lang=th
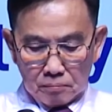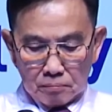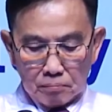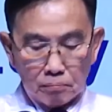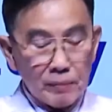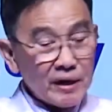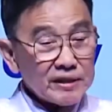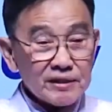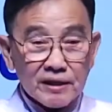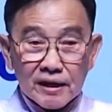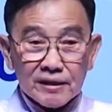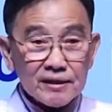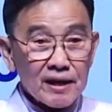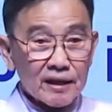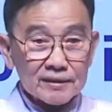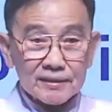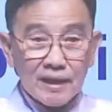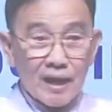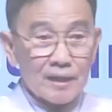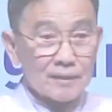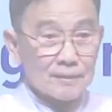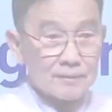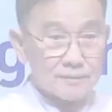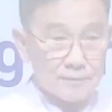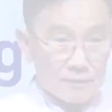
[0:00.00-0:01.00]
ไม่ใช้ยาต้า
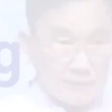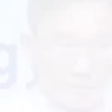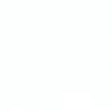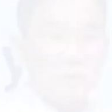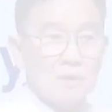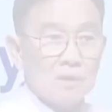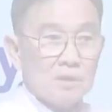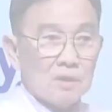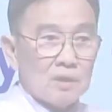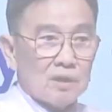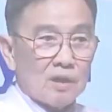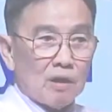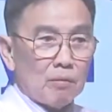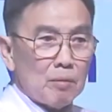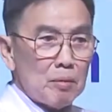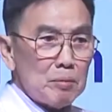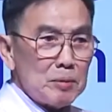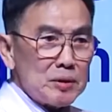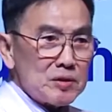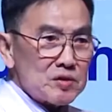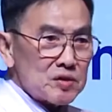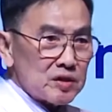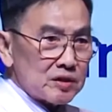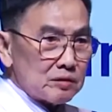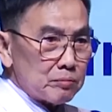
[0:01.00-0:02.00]
นเลย เราไม่มี
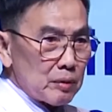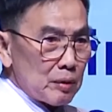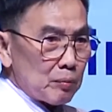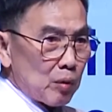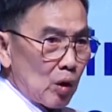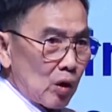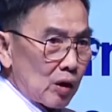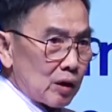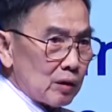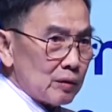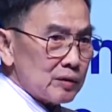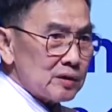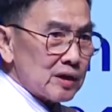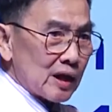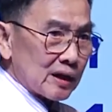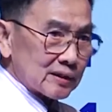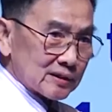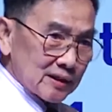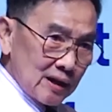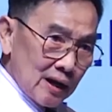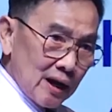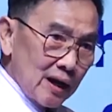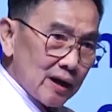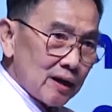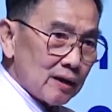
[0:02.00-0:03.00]
สิทธิ์ไปบอกเขาอย่า
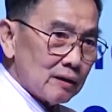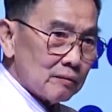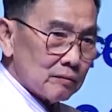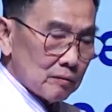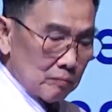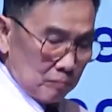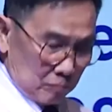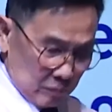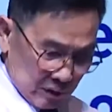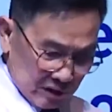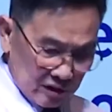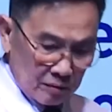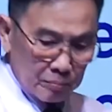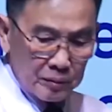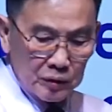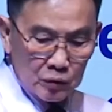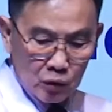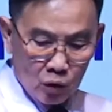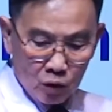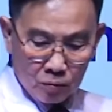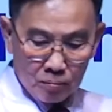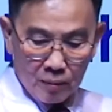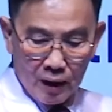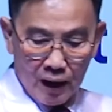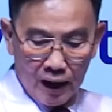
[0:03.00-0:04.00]
ใช้มันจะผิดก
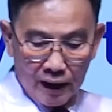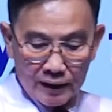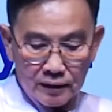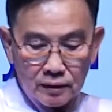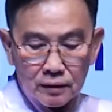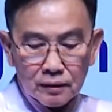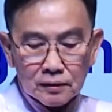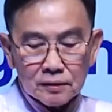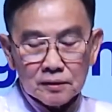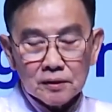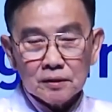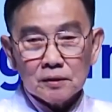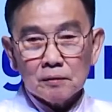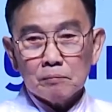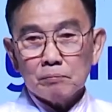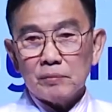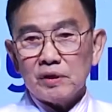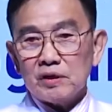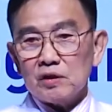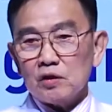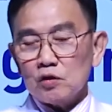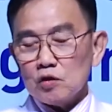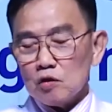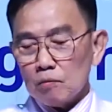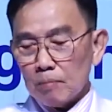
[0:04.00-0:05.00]
ฎหมายเนาะผิด
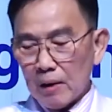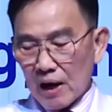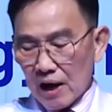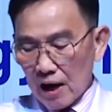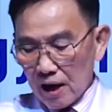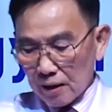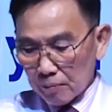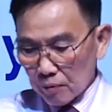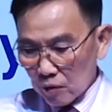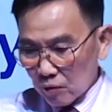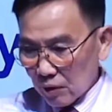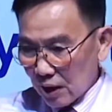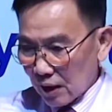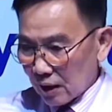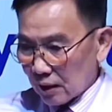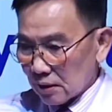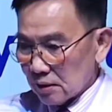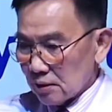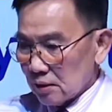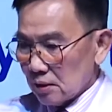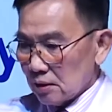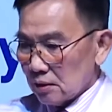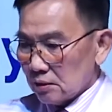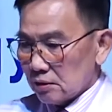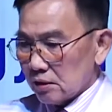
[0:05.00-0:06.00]
นโยบาย เพราะว่า
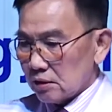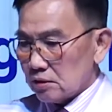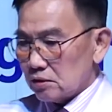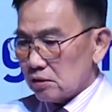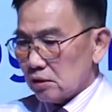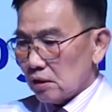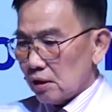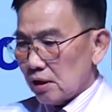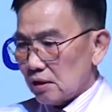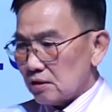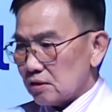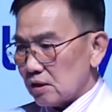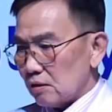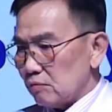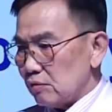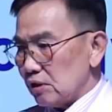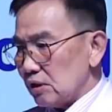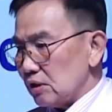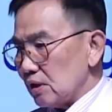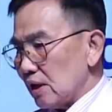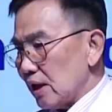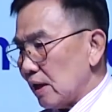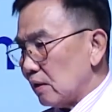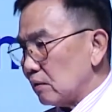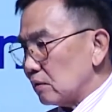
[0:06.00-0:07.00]
ติดเชื้อเอชวี
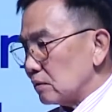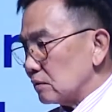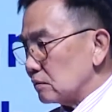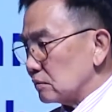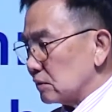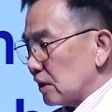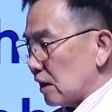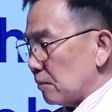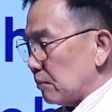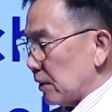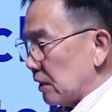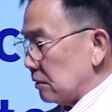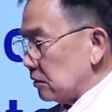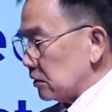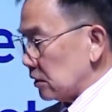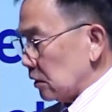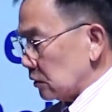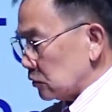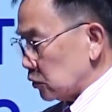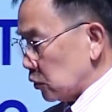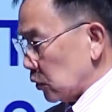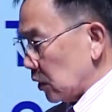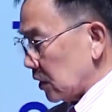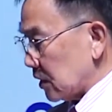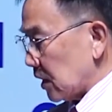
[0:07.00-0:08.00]
แล้วถ้าเป็นเชื้
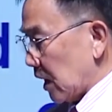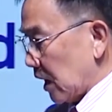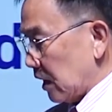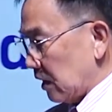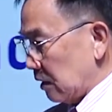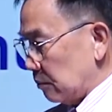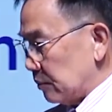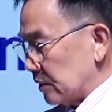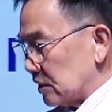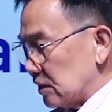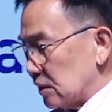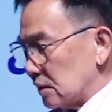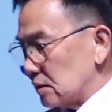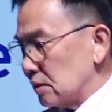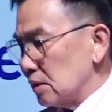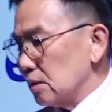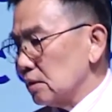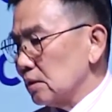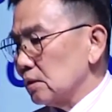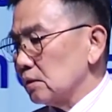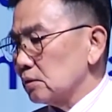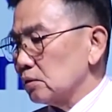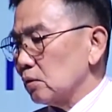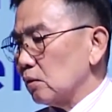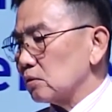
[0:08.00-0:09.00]
อ่วยอากาศแล้วมันจะ
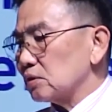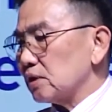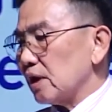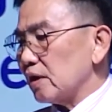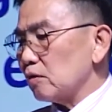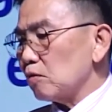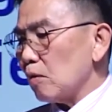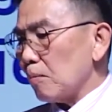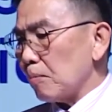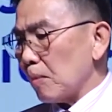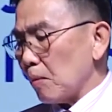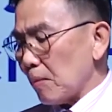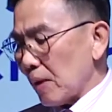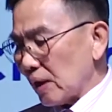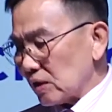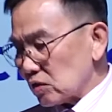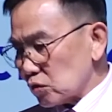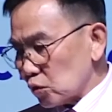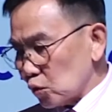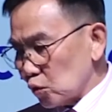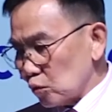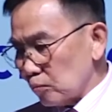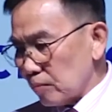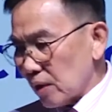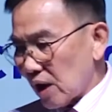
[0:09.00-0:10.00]
ต้องใช้งบประมาณ
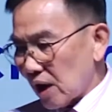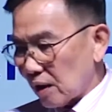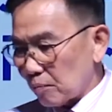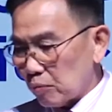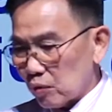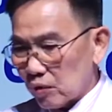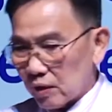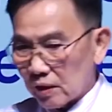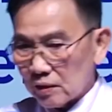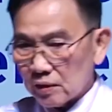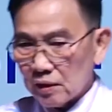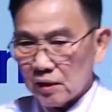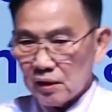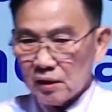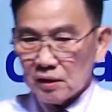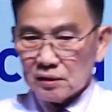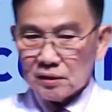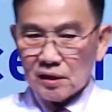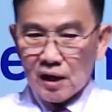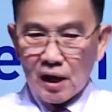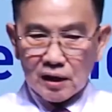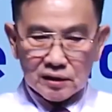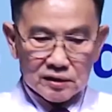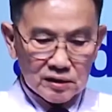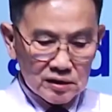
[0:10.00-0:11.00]
สูงมากเพราะนั้น
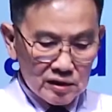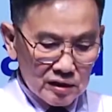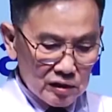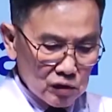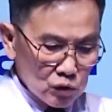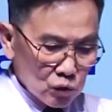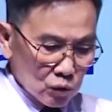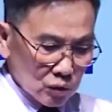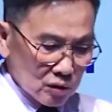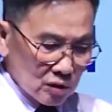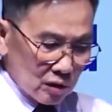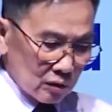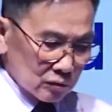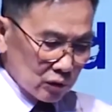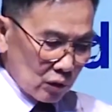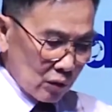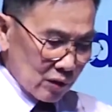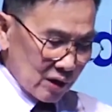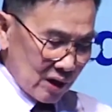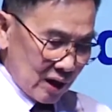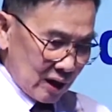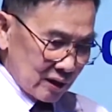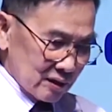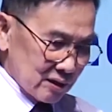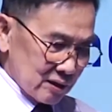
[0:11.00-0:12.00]
ทางที่ดีที่สุดเขาต้อง
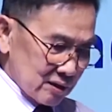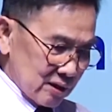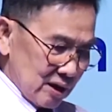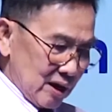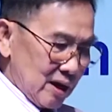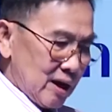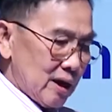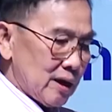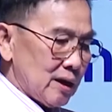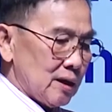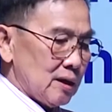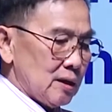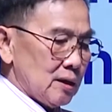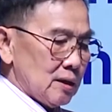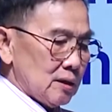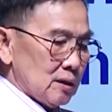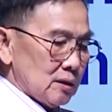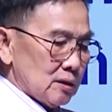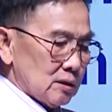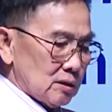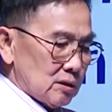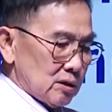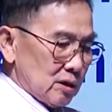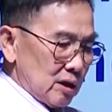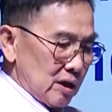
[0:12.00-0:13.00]
การที่จะให้
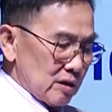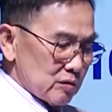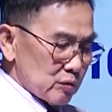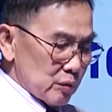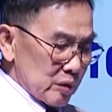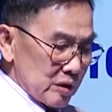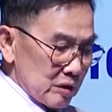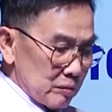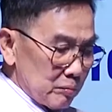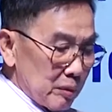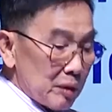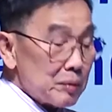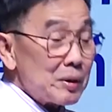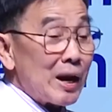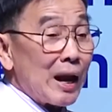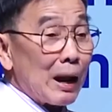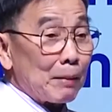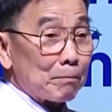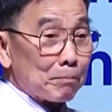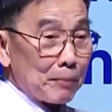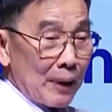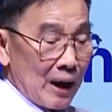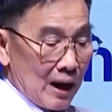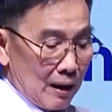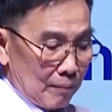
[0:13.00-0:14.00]
เชื้อเอชวีไม่ลาม
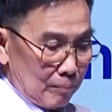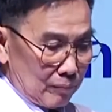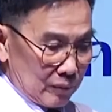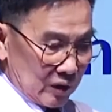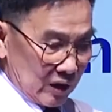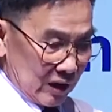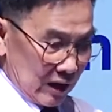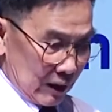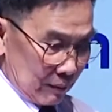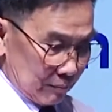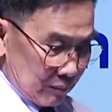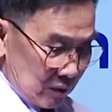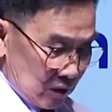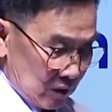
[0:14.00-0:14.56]
ปามนะครับ